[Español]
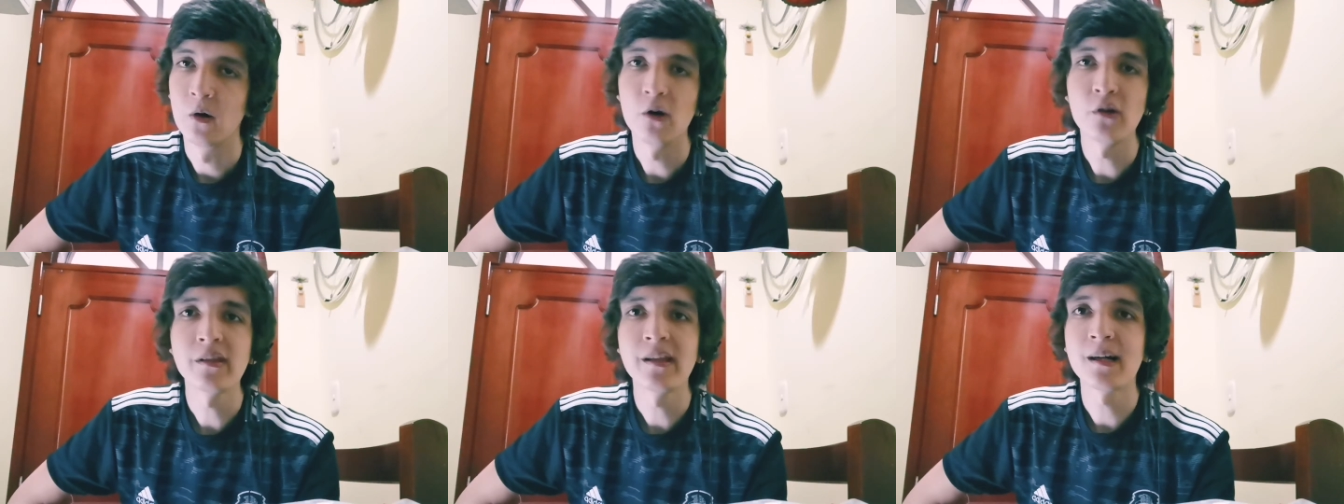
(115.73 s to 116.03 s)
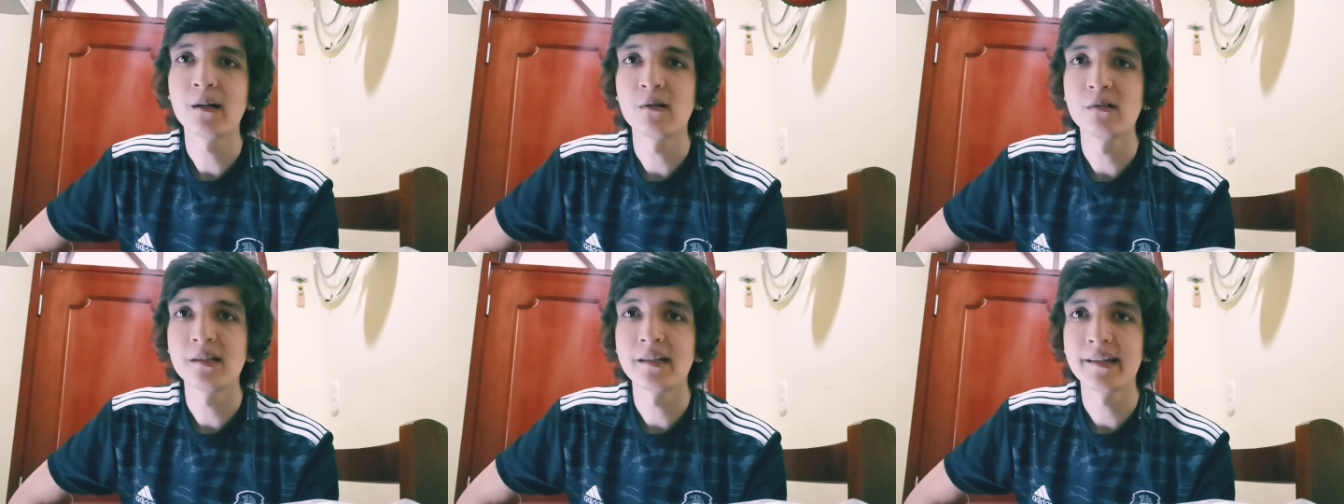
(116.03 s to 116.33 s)

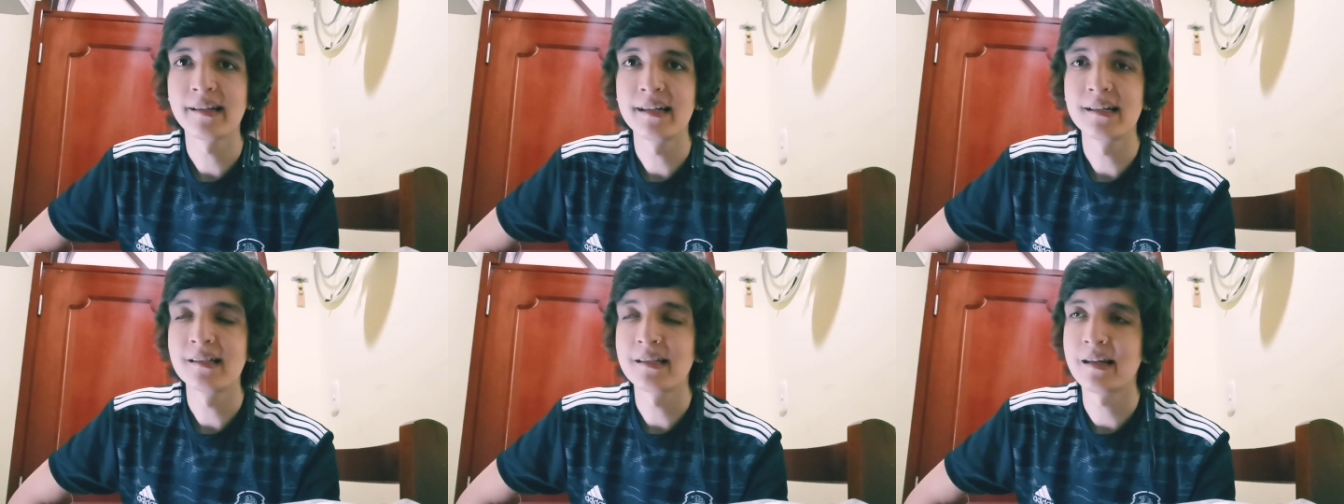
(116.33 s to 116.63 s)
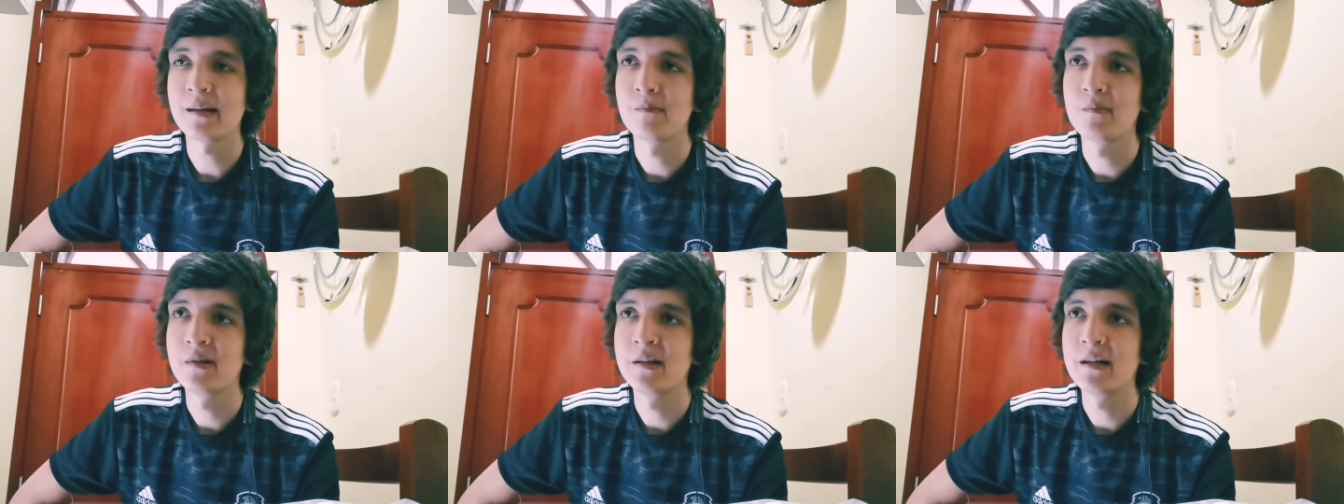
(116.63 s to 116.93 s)
Otra cosa que hace
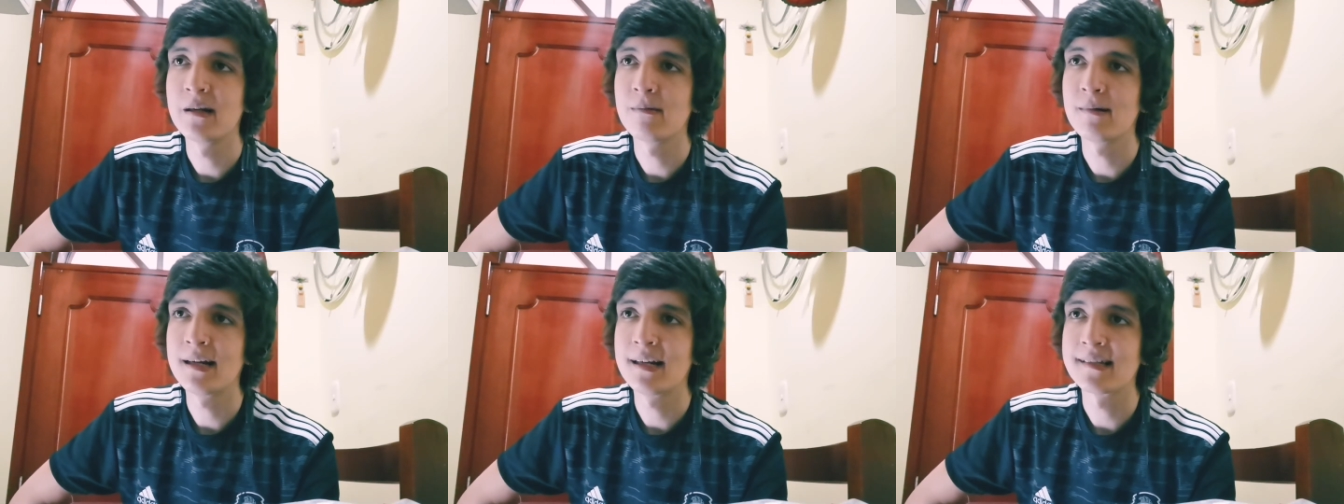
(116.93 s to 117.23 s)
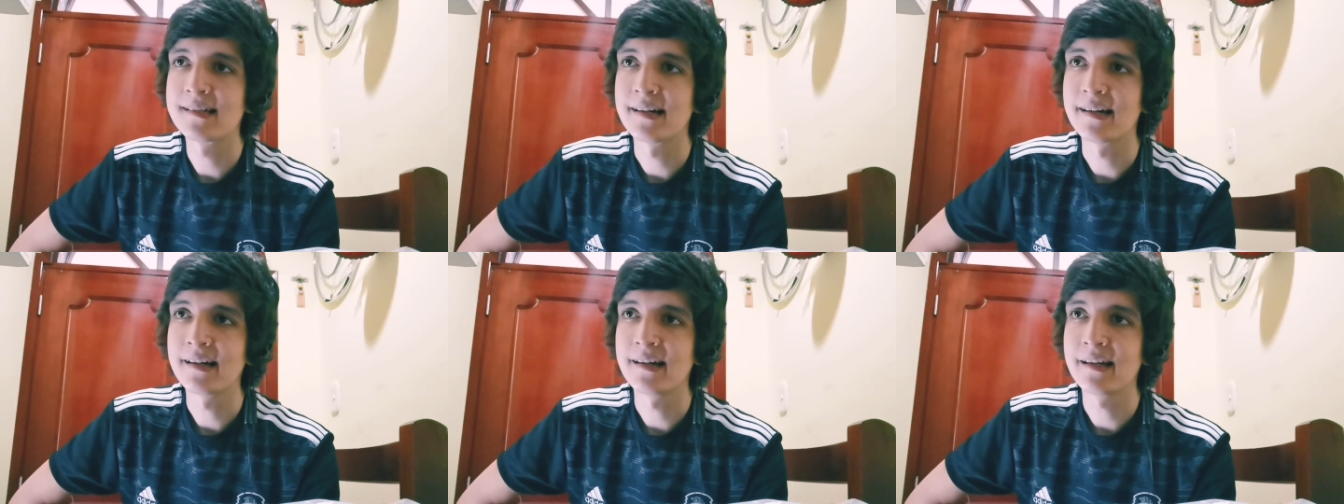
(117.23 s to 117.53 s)
que me hierva la
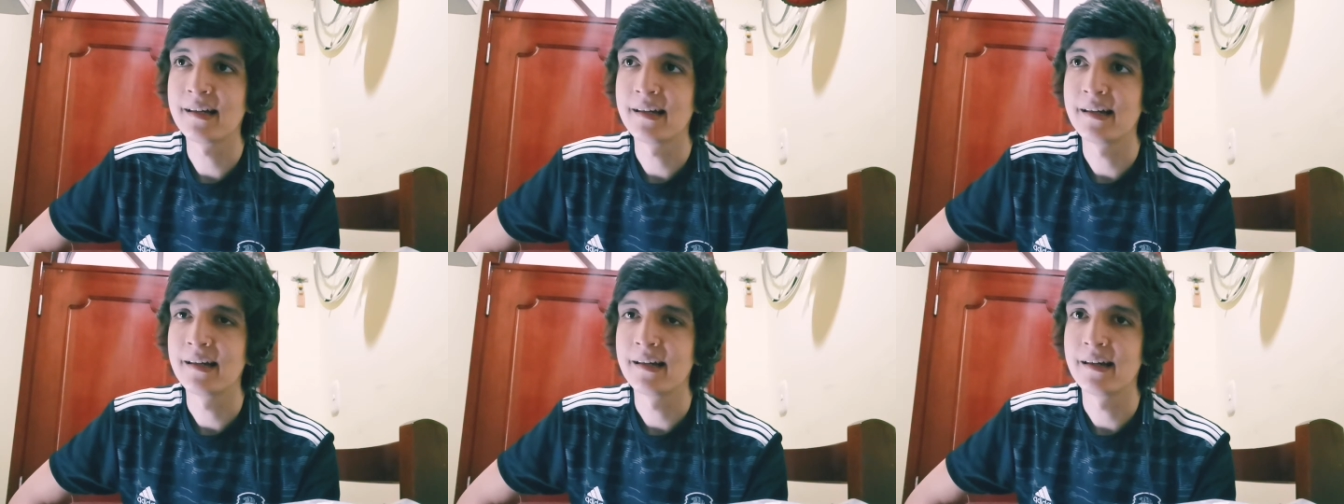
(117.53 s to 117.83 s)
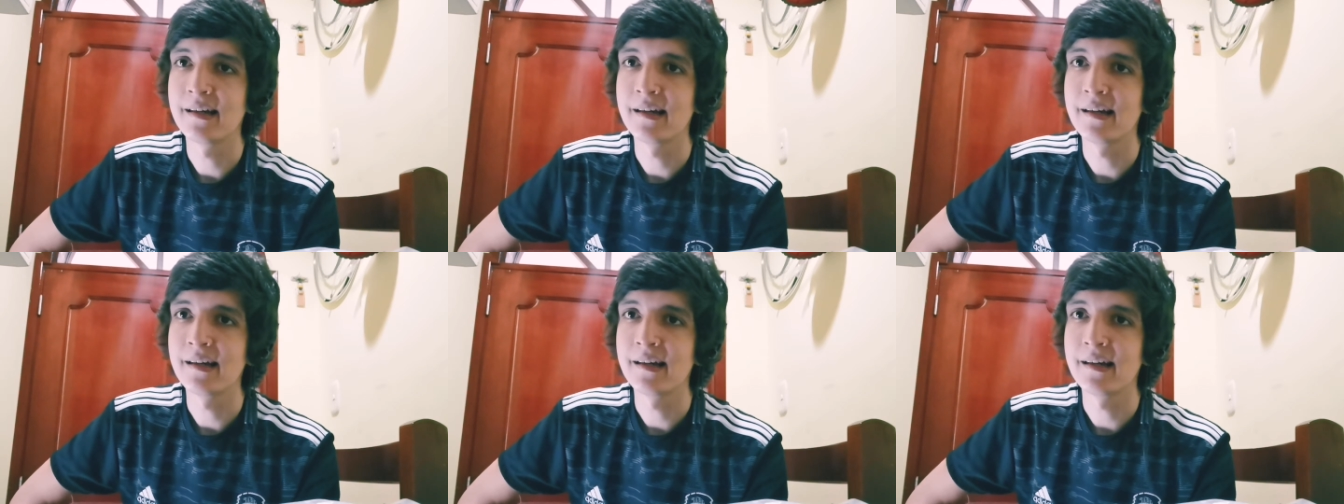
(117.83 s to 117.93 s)
sangre